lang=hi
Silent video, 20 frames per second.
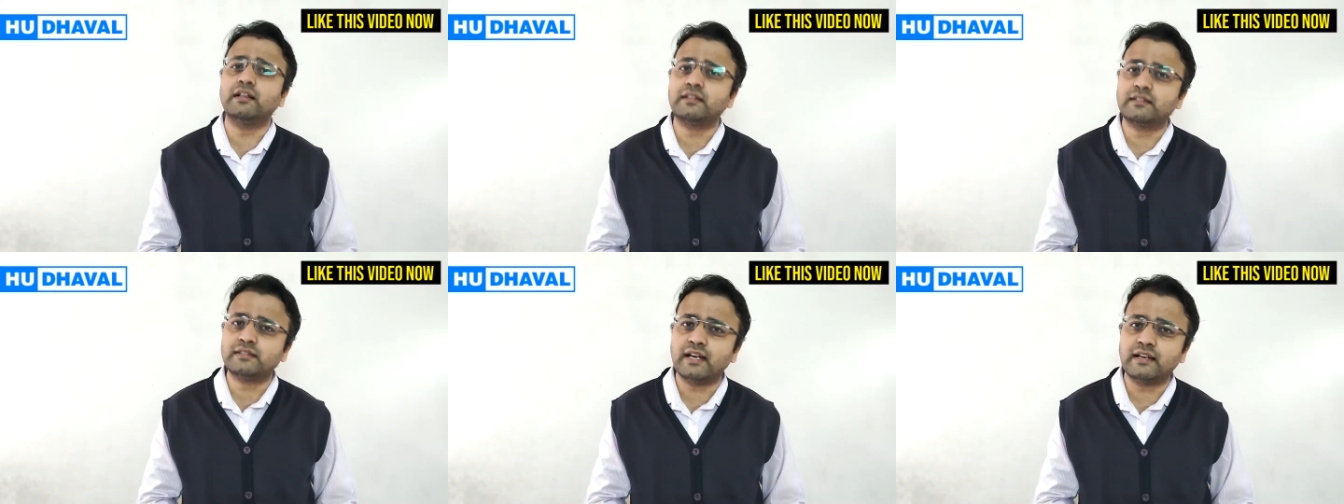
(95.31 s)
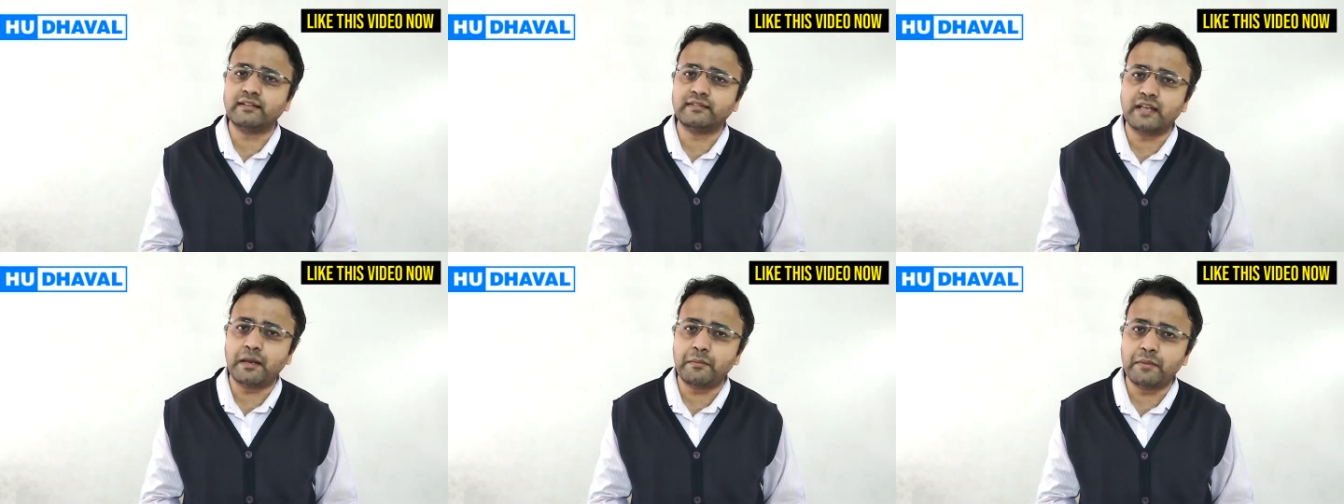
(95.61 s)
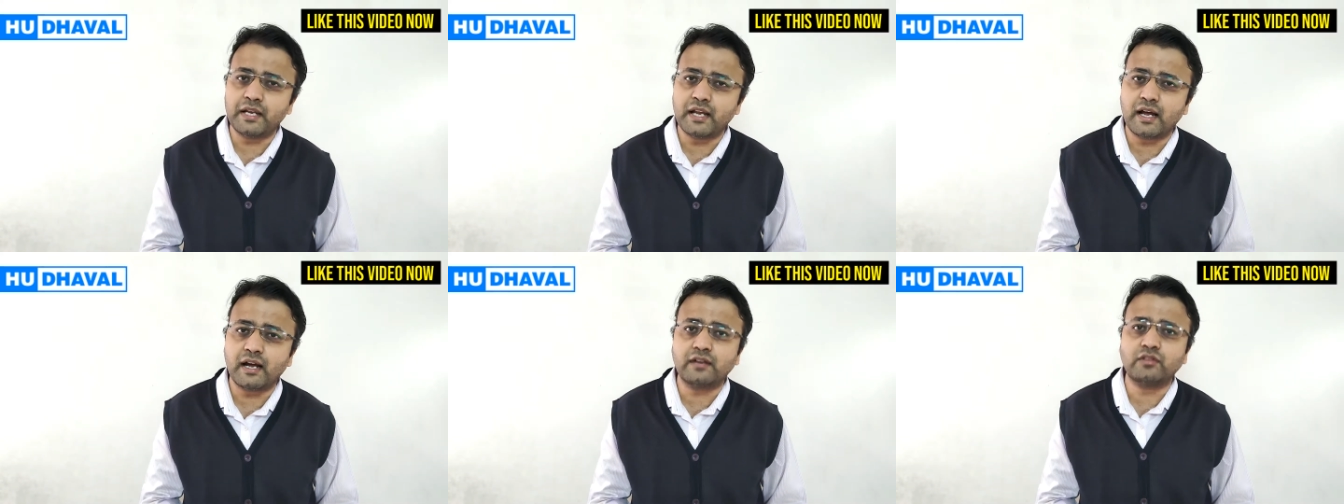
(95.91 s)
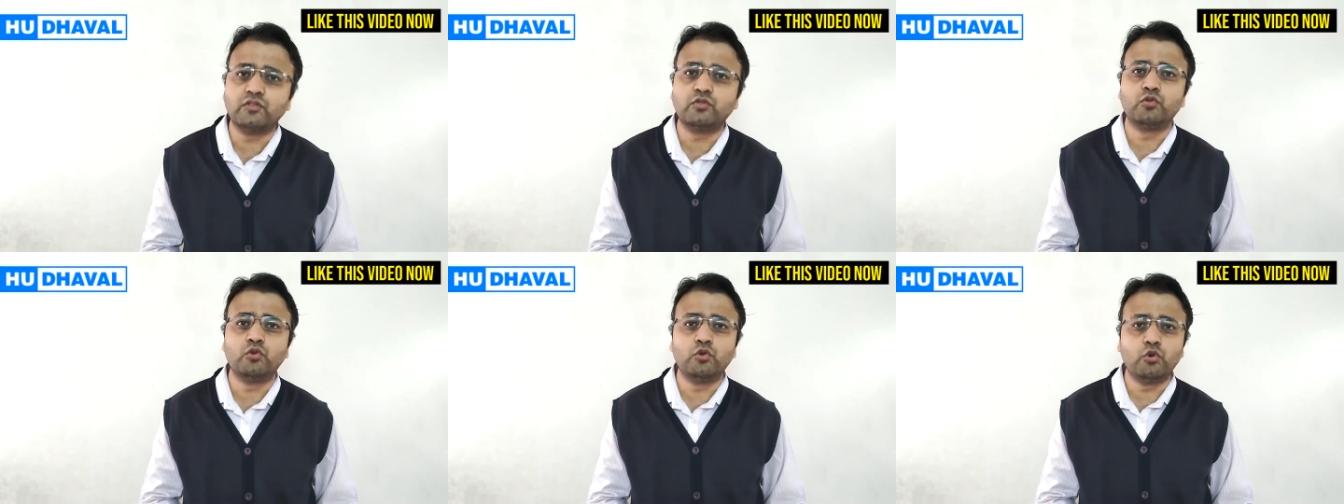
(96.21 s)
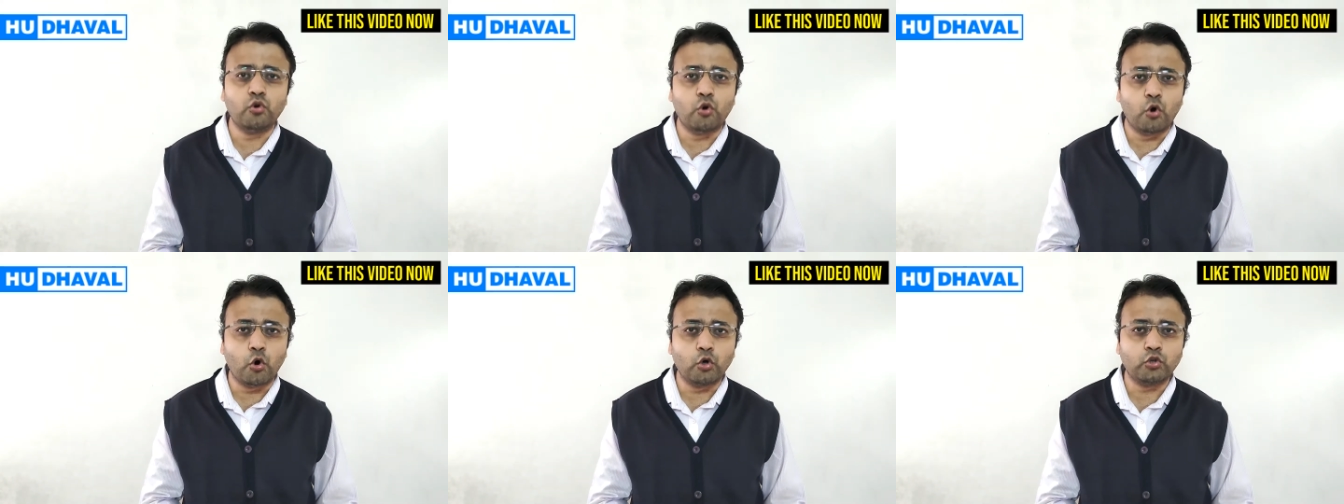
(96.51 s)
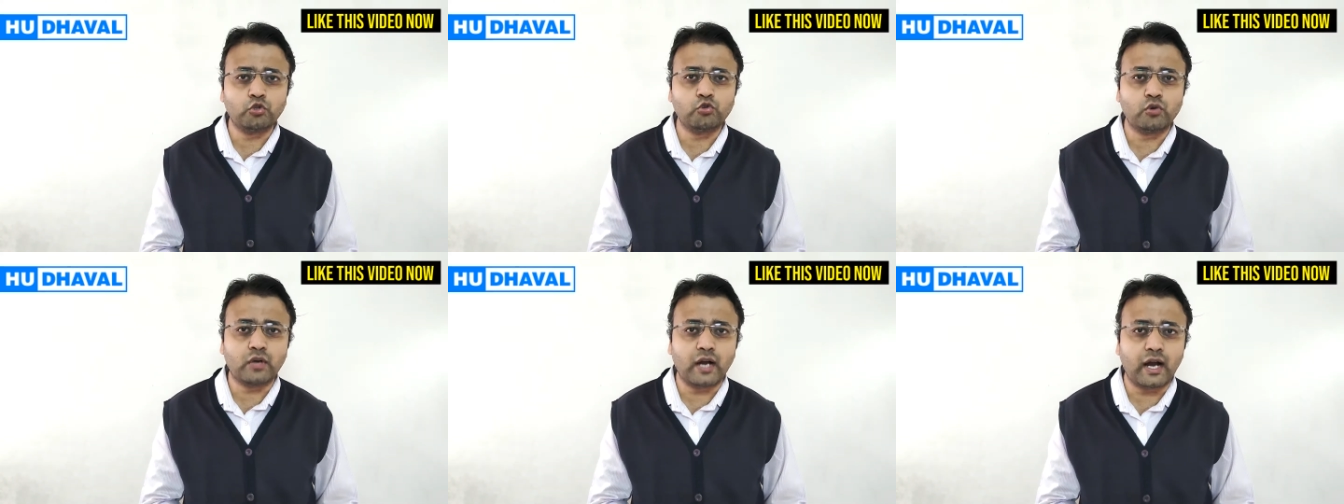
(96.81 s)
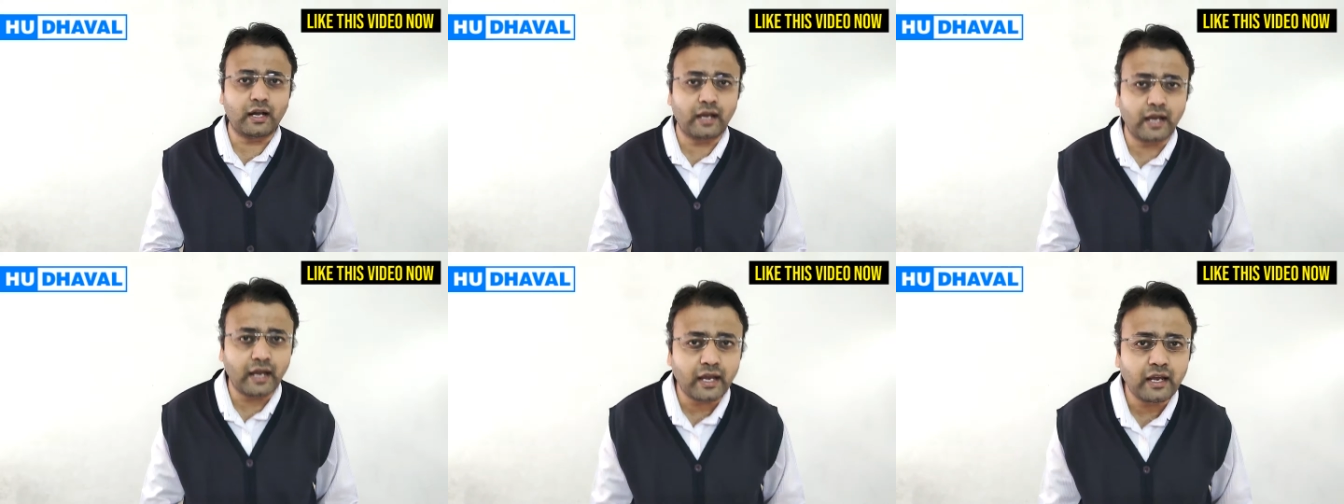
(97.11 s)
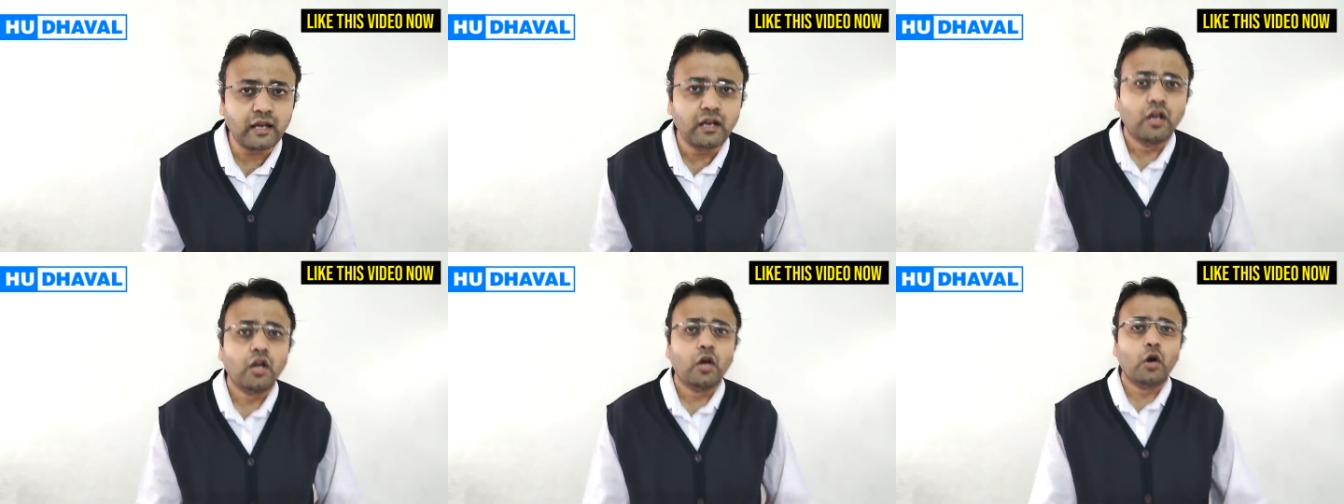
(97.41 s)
अच्छा सेमिनार शुरू हो चुका है